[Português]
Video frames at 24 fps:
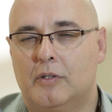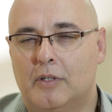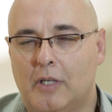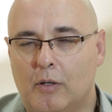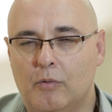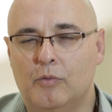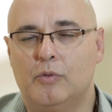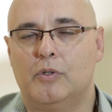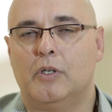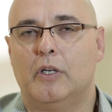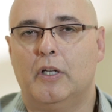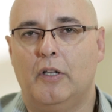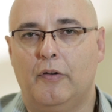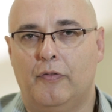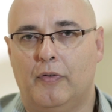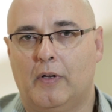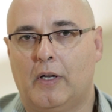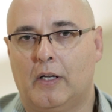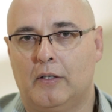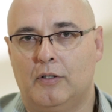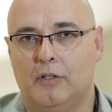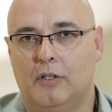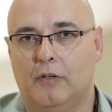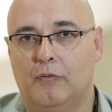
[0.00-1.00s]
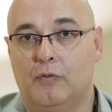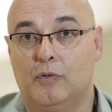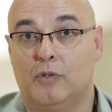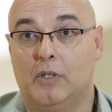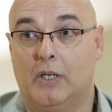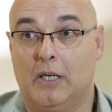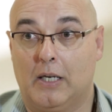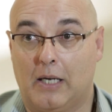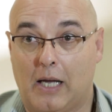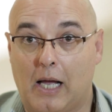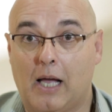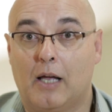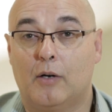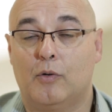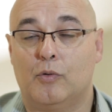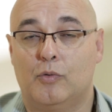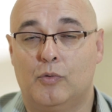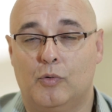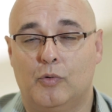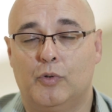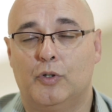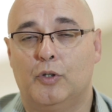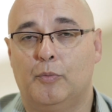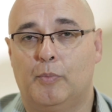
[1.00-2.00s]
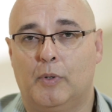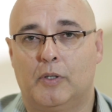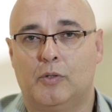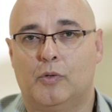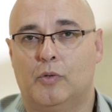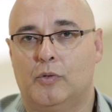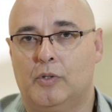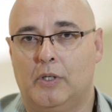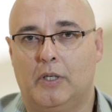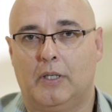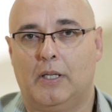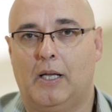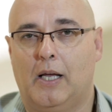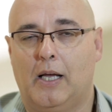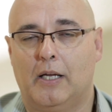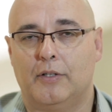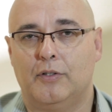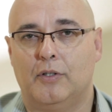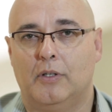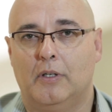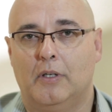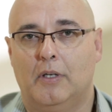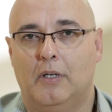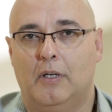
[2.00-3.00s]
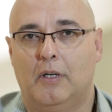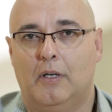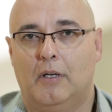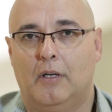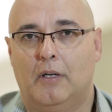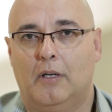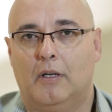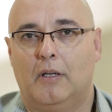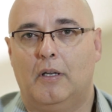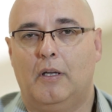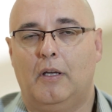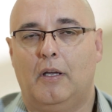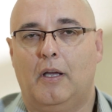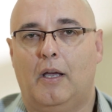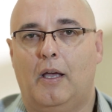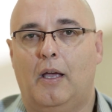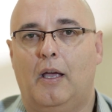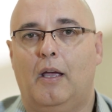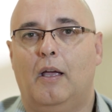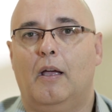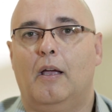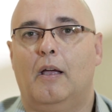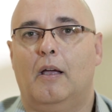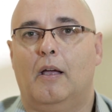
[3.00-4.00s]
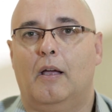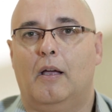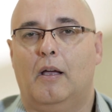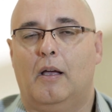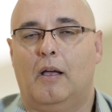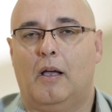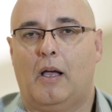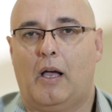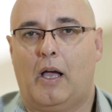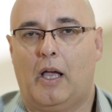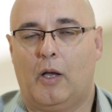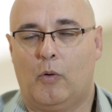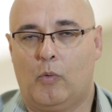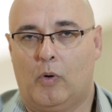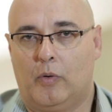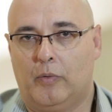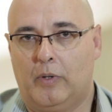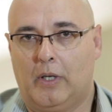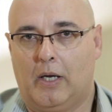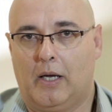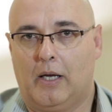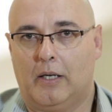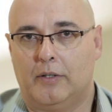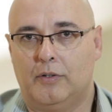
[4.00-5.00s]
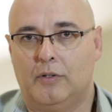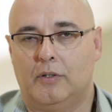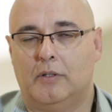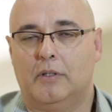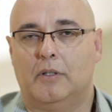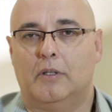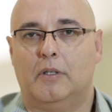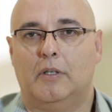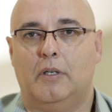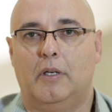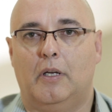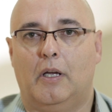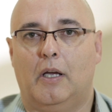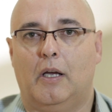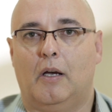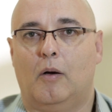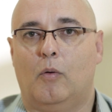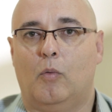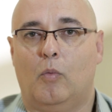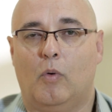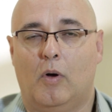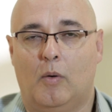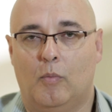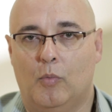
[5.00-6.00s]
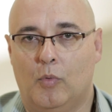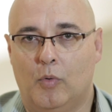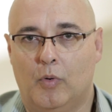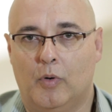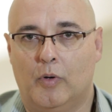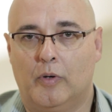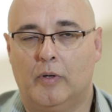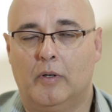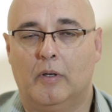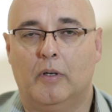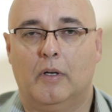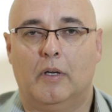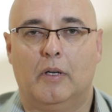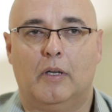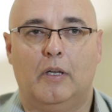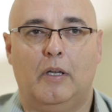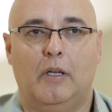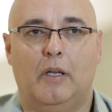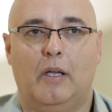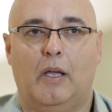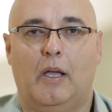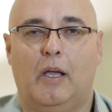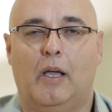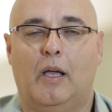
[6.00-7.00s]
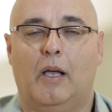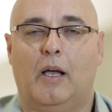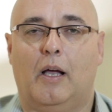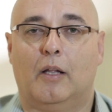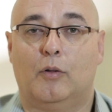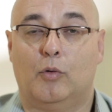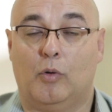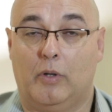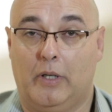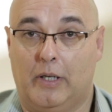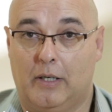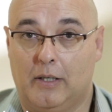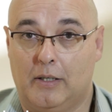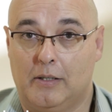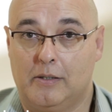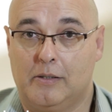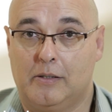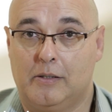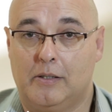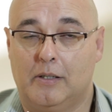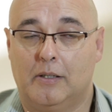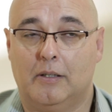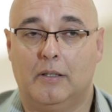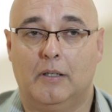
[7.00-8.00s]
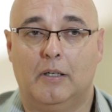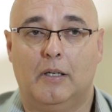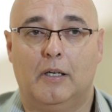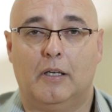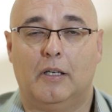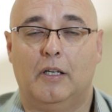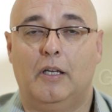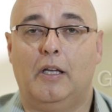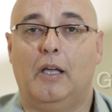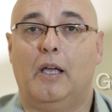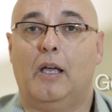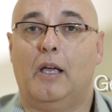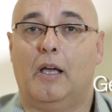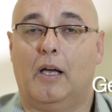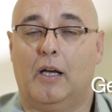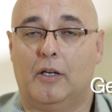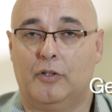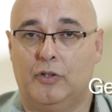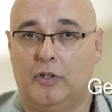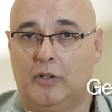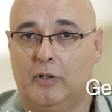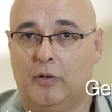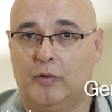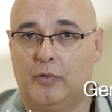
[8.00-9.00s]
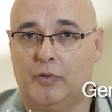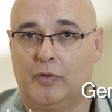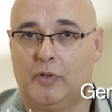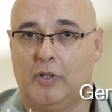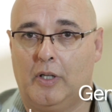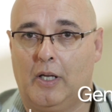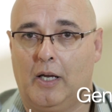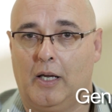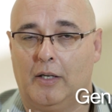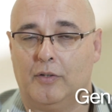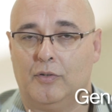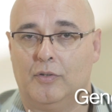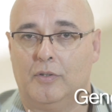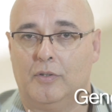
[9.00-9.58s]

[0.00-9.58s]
tão significativos e caros hoje para a sociedade, que é a igualdade, que é o amor, que é a tolerância, que é a generosidade.